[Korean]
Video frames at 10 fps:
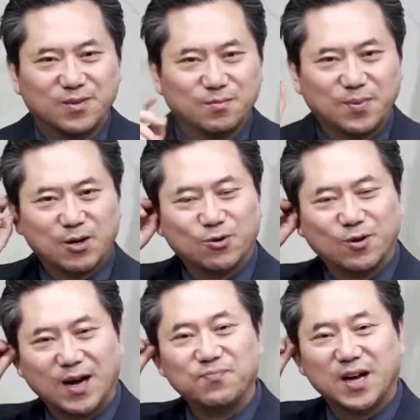바로
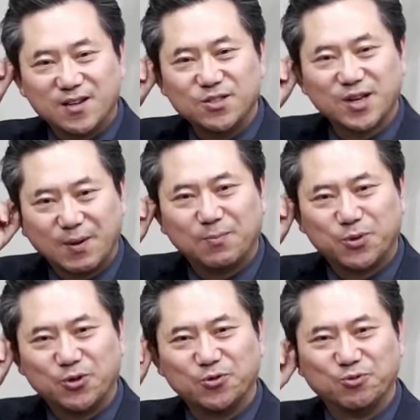한 달 전에
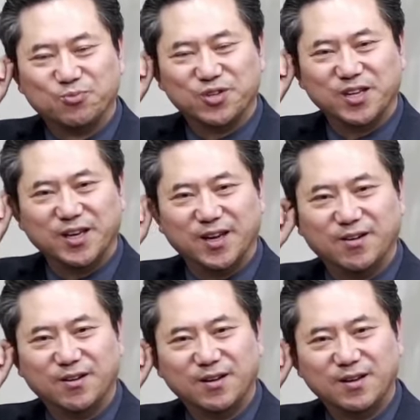발표된 논문이에요.
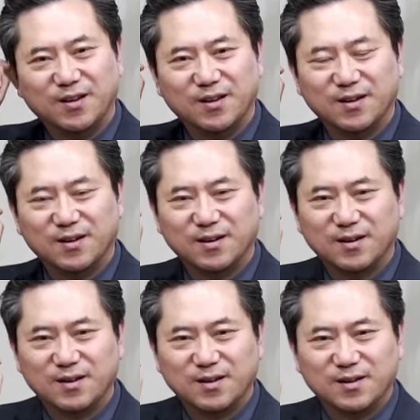아,
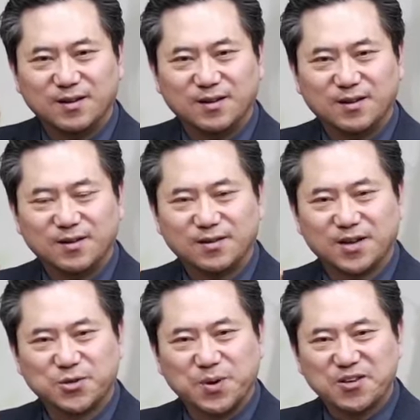
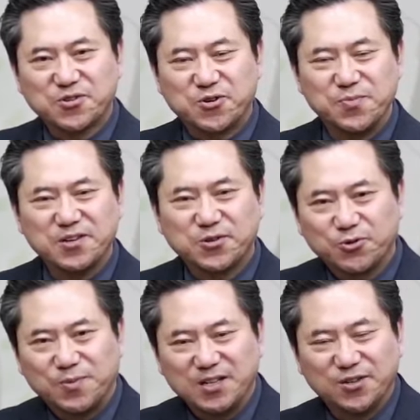그래서 매스컴에서도
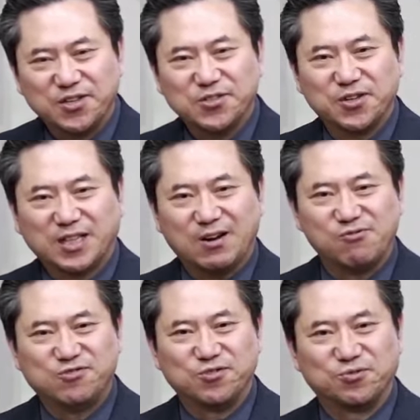막 여기저기 다룰
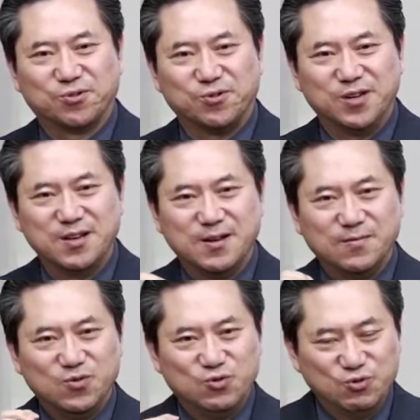정도로
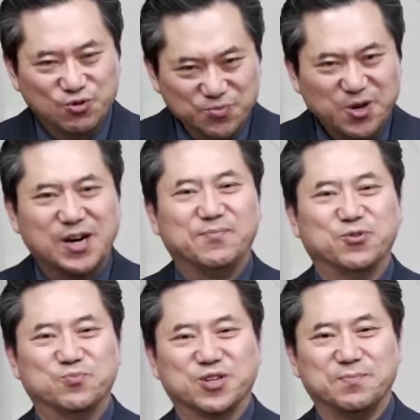유명한
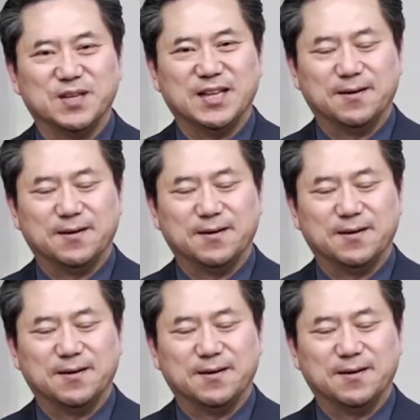논문입니다.